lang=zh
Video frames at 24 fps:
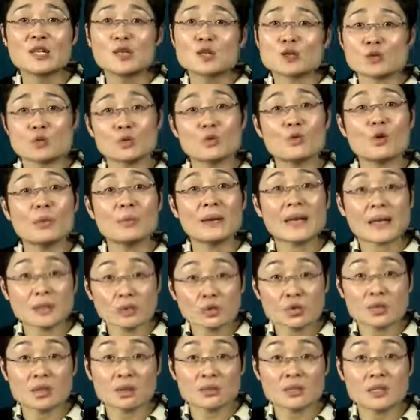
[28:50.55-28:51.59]
所以我们俩都
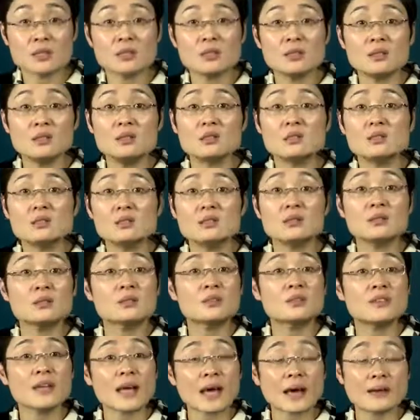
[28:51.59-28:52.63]
小心翼翼经营
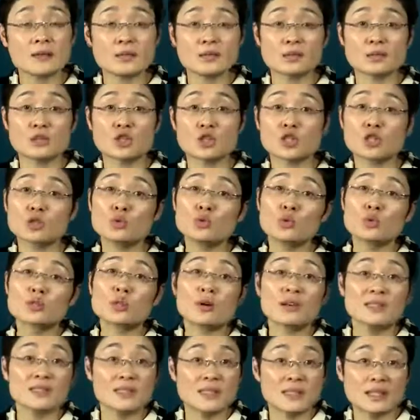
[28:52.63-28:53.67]
这份爱情，生活倒
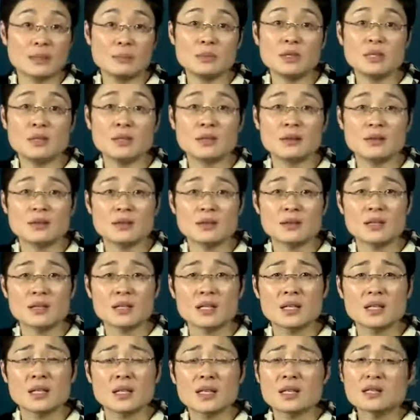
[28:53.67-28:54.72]
很甜蜜的。
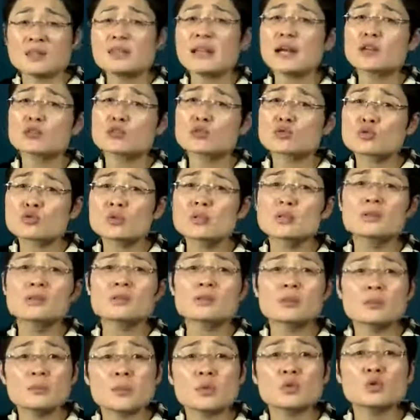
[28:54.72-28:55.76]
那种追的人
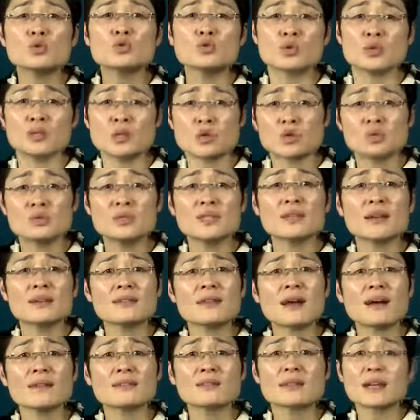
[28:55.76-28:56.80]
特别多，选择空间太
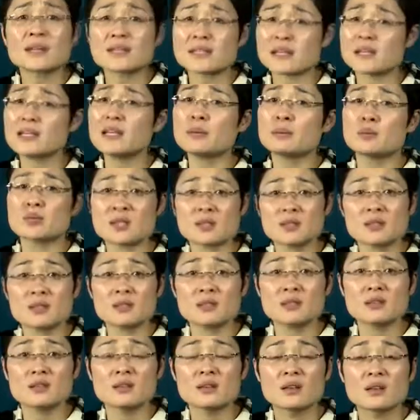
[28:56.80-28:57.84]
大，他谁也不珍
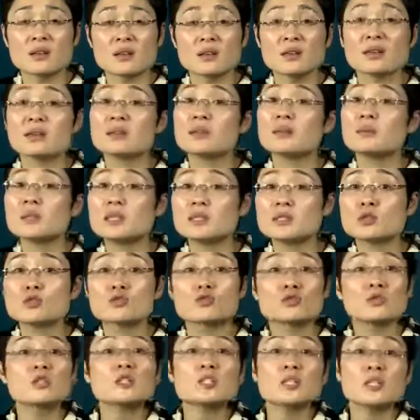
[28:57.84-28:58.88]
惜。你看那些明星，
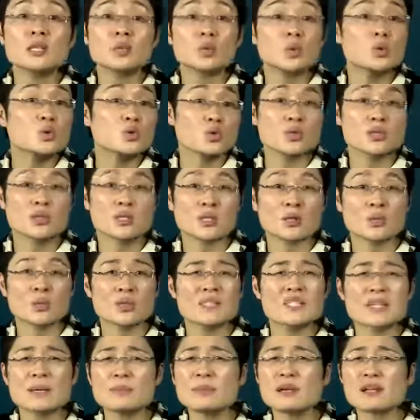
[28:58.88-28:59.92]
随时离婚，随时结婚，
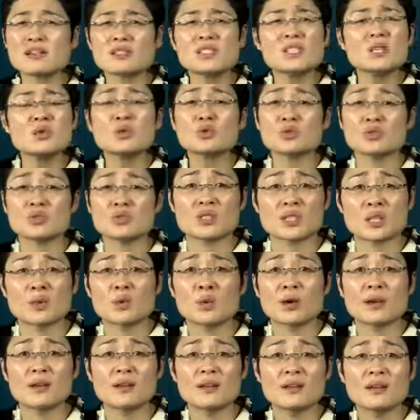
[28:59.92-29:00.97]
见面一个月都能
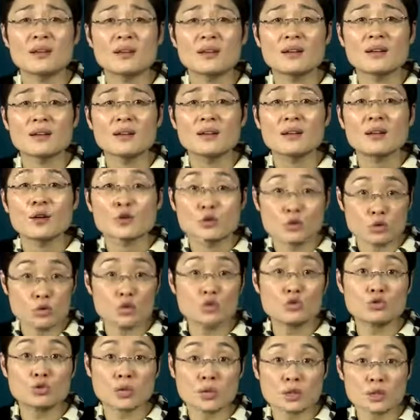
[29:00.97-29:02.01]
婚，所以
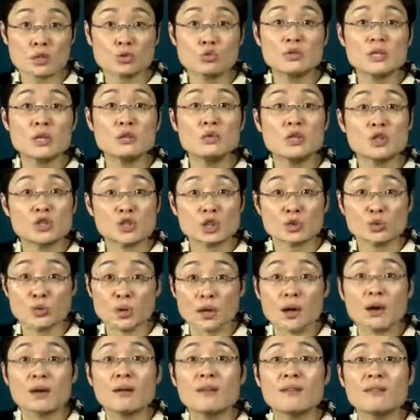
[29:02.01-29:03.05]
选择空间越小越
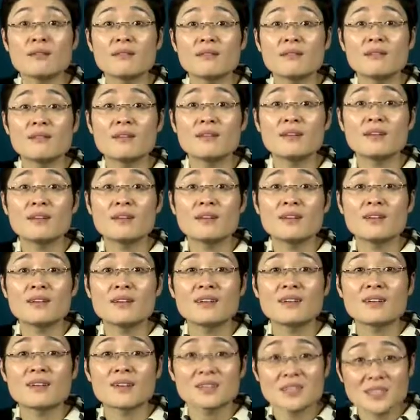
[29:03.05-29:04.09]
好，
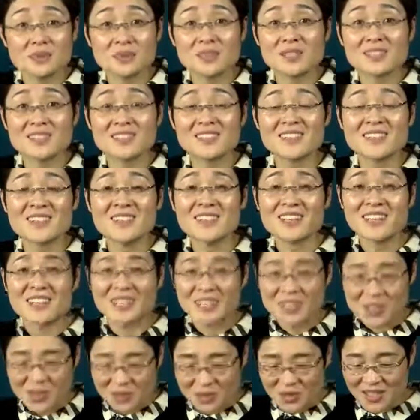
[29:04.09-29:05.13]
是不是？
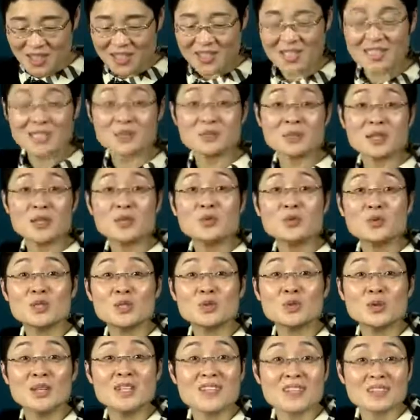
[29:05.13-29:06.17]
所以你是不是也妒忌
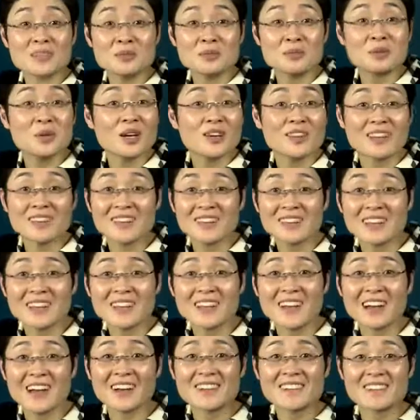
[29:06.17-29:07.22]
我这长得不漂亮的人
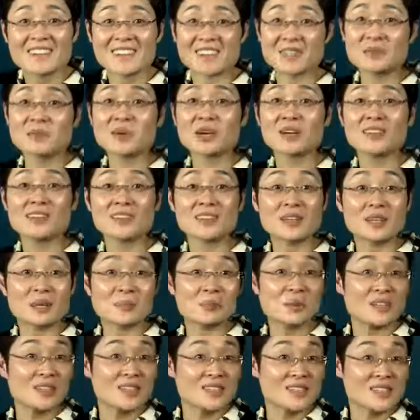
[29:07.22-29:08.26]
了？长得漂亮的也
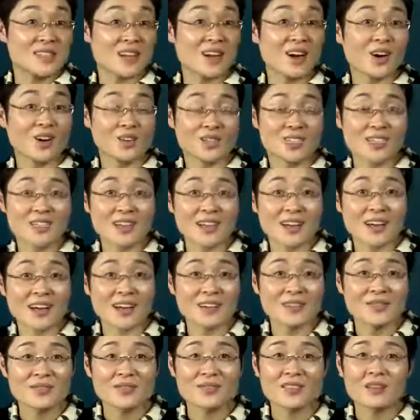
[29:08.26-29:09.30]
不一定是件好事儿呀。
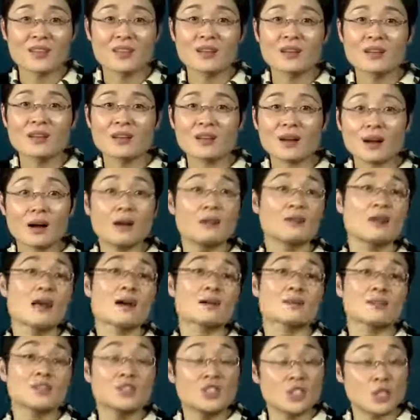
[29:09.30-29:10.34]
好
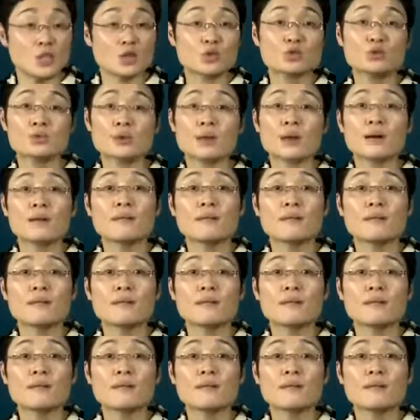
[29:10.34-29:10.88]
了，结束了。